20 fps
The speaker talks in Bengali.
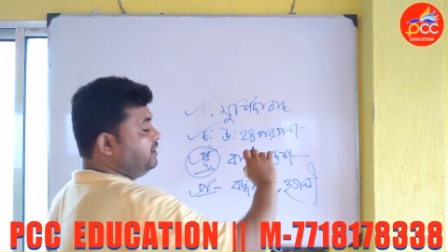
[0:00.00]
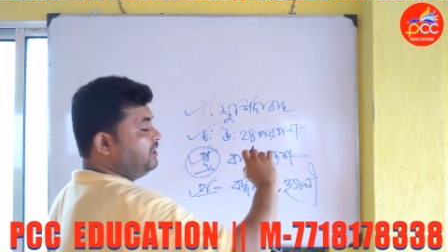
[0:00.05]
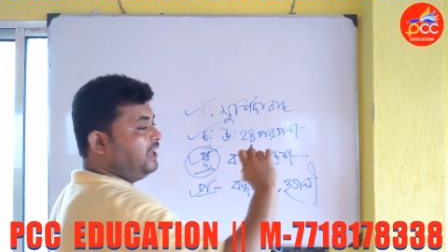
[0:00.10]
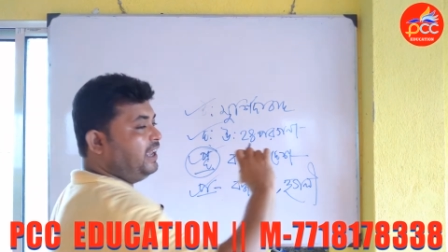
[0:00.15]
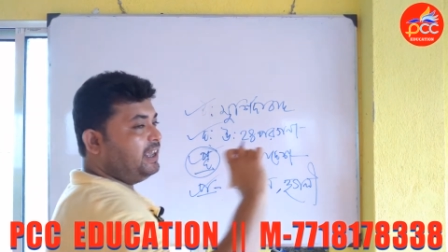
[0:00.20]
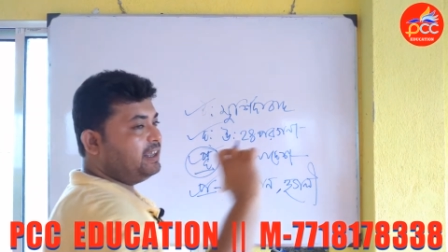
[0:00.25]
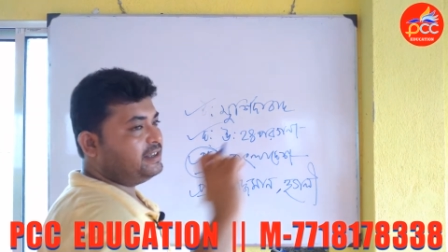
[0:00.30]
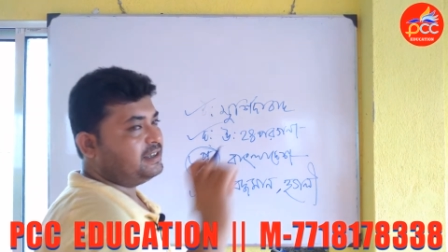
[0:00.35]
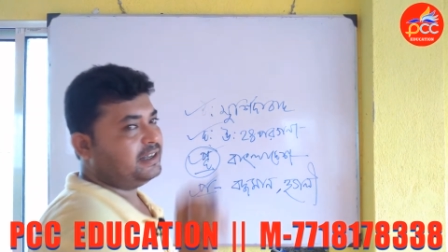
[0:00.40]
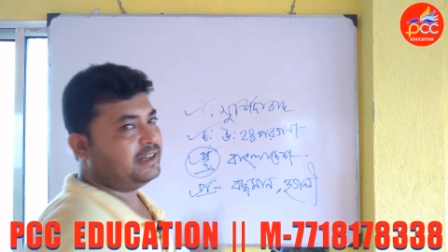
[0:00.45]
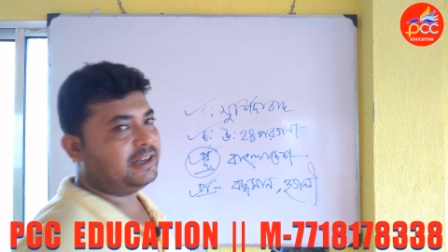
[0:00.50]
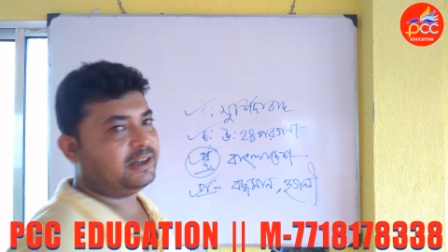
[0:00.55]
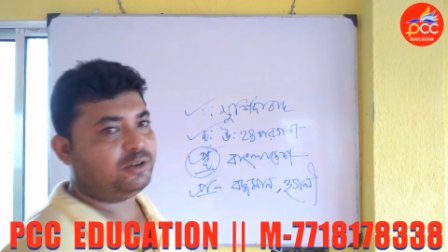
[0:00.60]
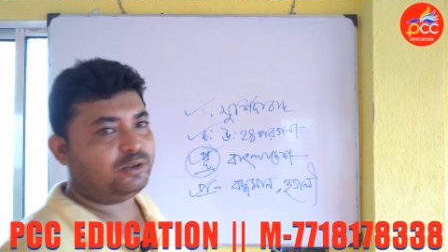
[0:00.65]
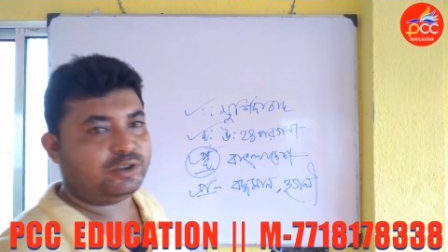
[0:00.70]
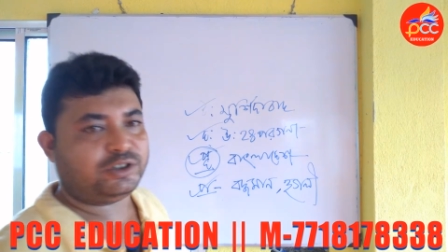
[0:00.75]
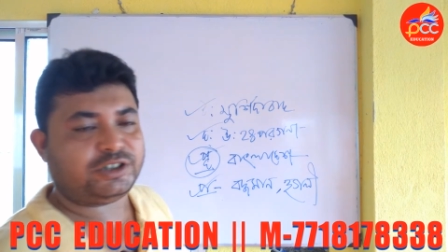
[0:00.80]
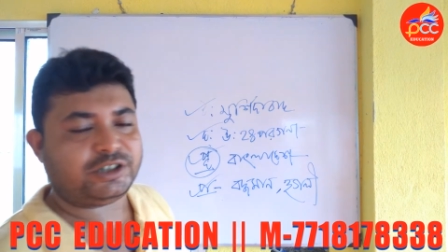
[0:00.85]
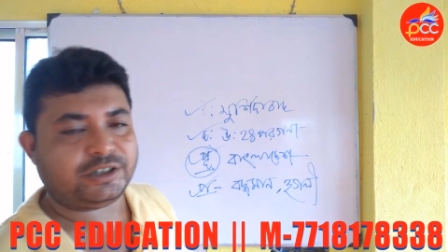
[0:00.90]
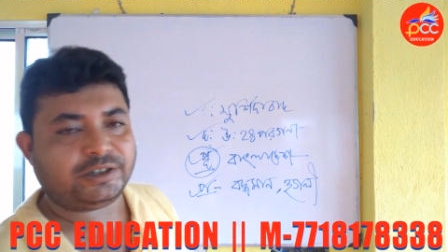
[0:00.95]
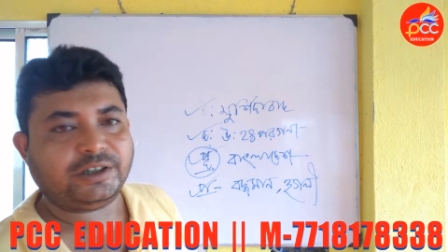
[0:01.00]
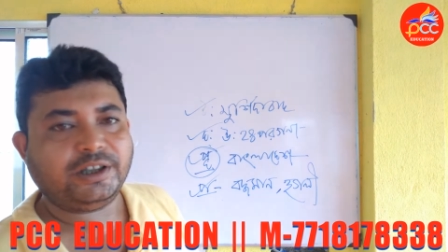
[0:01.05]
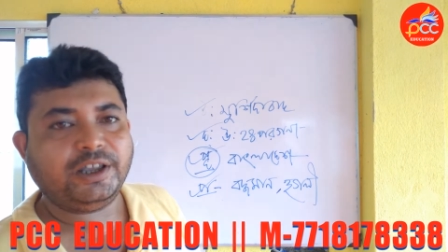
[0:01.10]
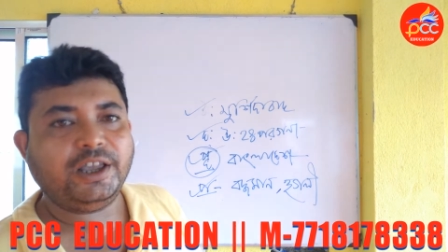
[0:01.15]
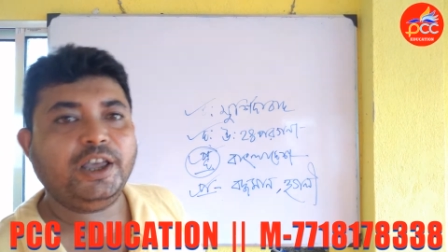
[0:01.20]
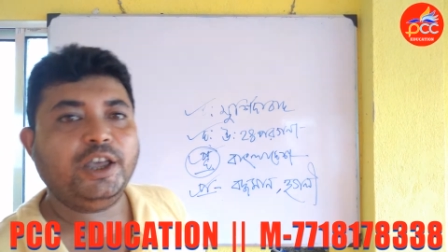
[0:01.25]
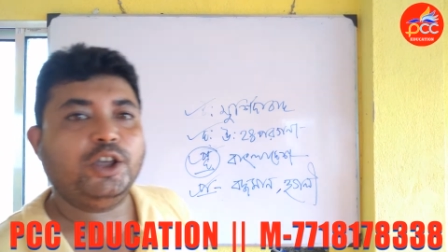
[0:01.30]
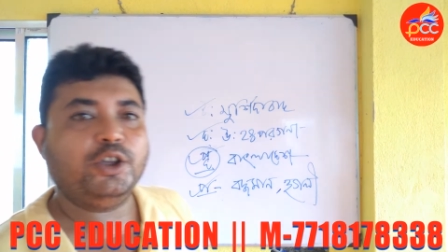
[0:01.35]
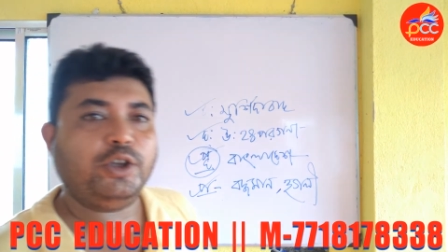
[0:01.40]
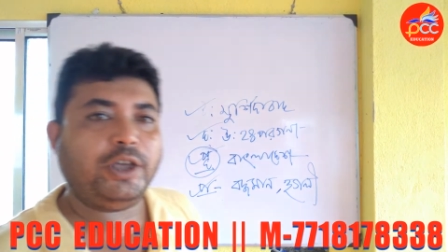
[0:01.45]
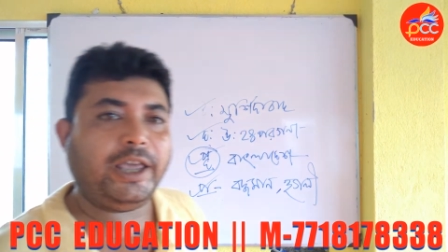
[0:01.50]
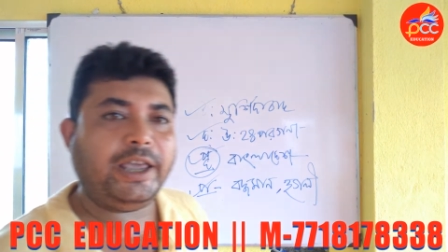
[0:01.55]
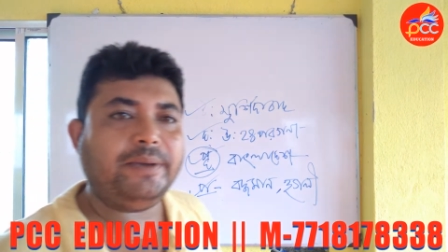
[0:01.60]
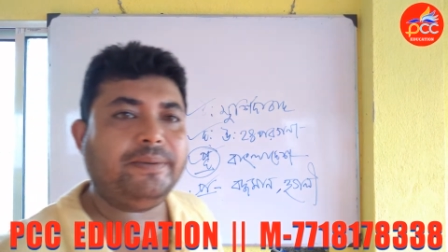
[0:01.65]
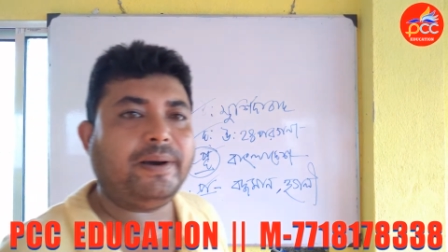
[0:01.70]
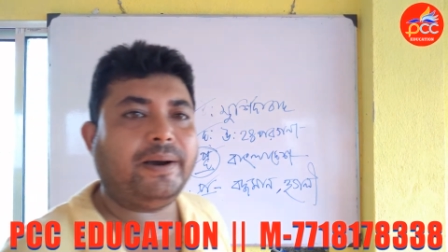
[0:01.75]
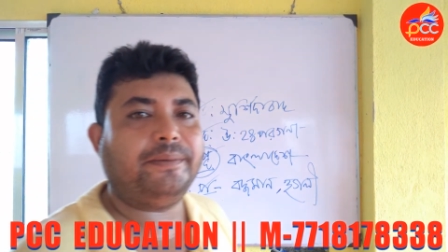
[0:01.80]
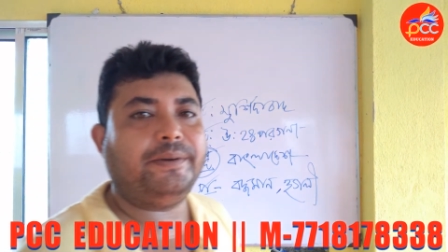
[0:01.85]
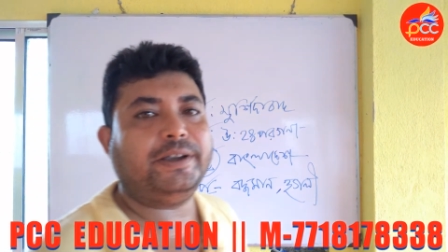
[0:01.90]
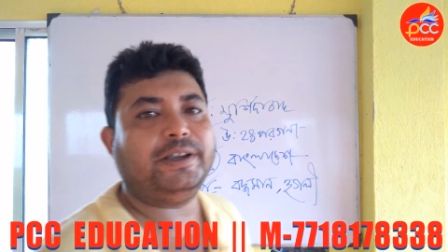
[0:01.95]
দিকে এই জেলা রয়েছে
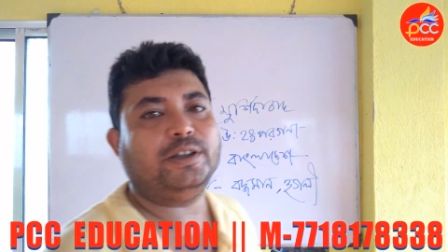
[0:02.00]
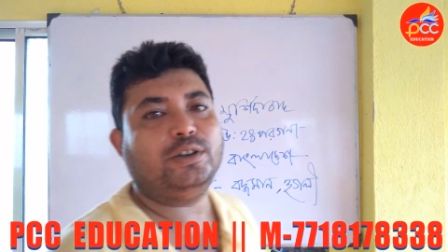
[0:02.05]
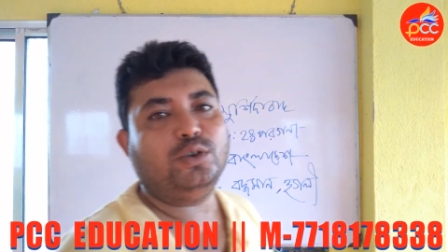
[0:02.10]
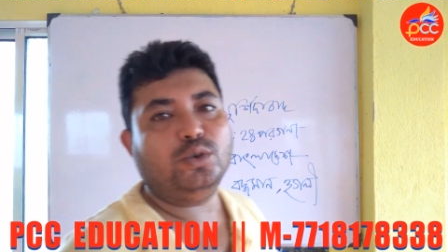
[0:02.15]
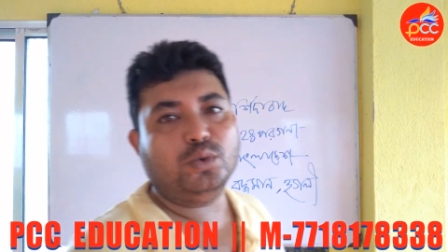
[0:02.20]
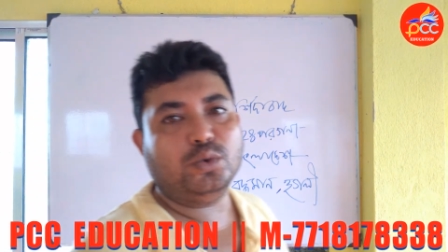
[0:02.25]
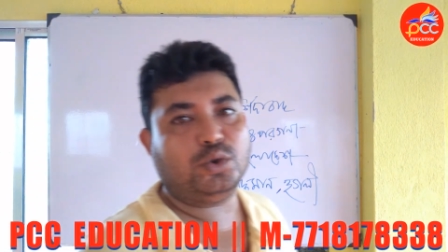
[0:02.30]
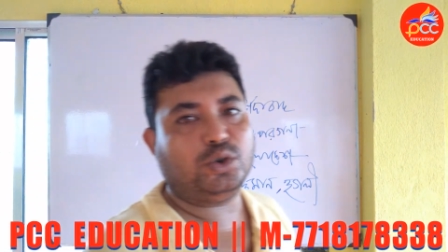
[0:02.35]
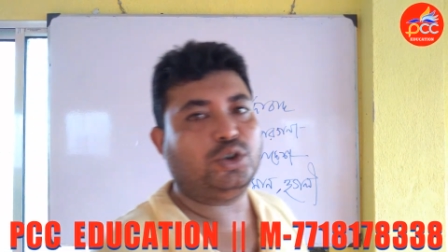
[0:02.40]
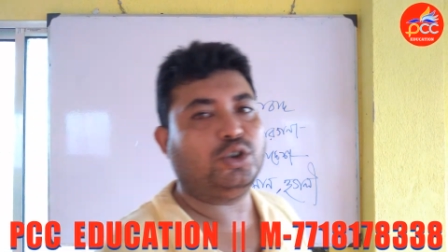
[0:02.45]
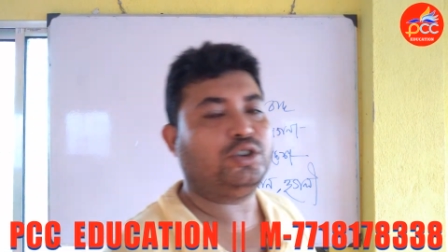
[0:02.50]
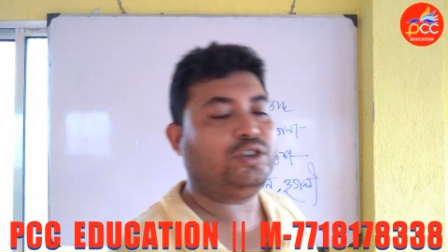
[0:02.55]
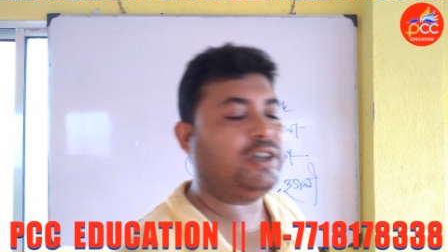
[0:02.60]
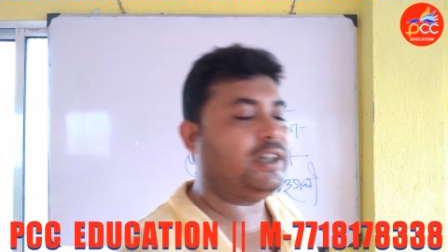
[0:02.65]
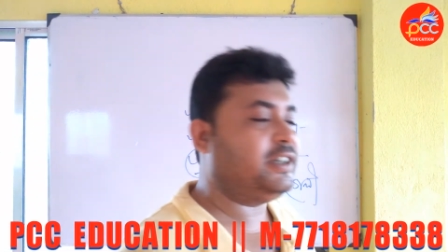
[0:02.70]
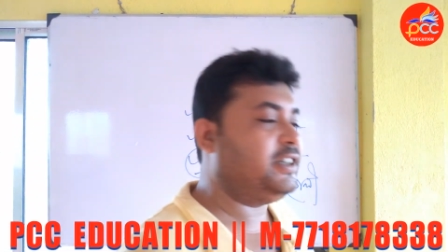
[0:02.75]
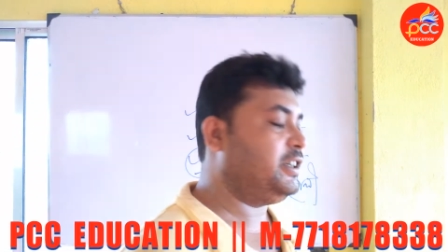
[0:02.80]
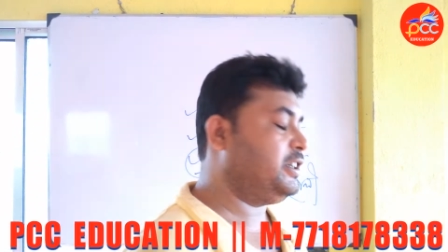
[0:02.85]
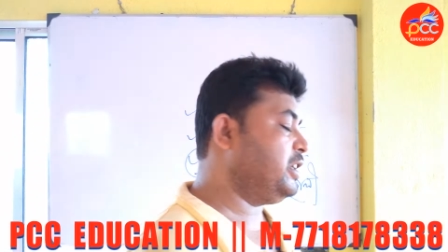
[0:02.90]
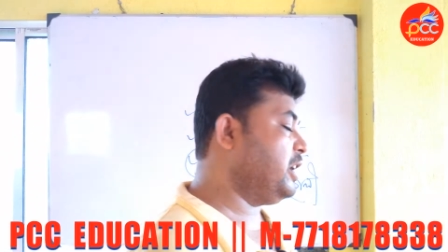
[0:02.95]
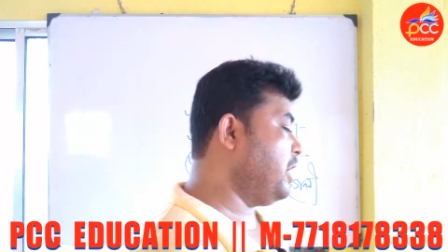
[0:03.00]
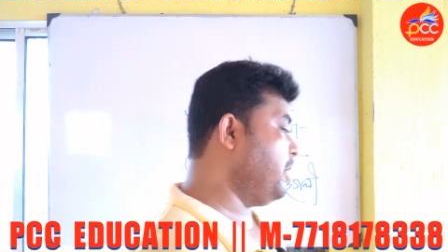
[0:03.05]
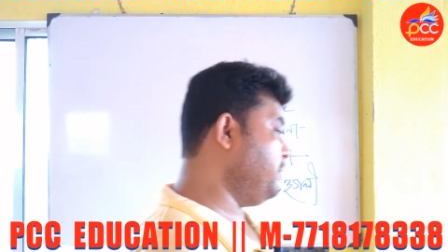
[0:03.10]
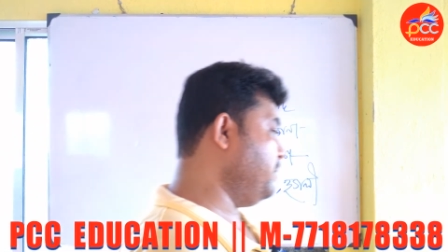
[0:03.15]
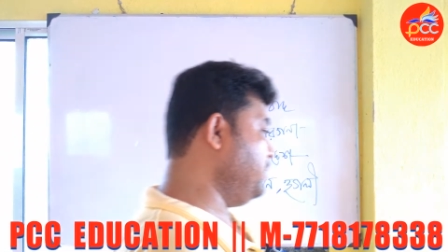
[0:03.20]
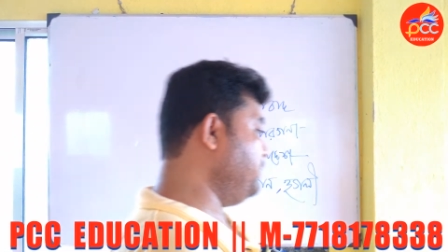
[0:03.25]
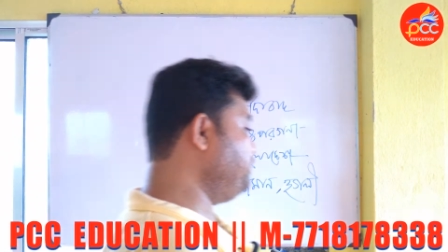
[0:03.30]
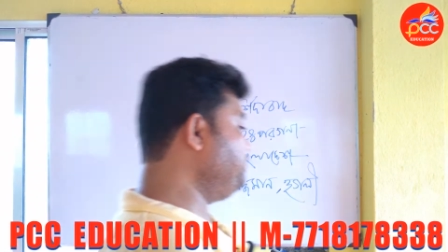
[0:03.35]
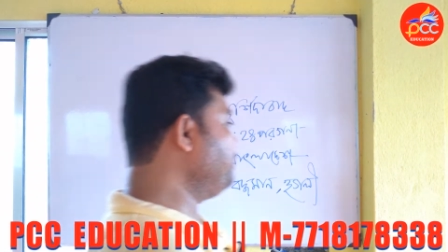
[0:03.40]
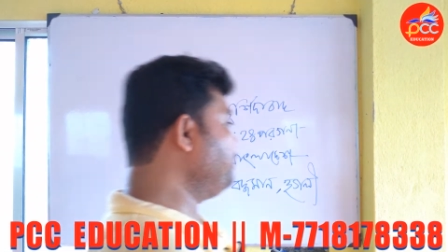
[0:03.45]
এইভাবে কিন্তু উত্তরটা দিতে হবে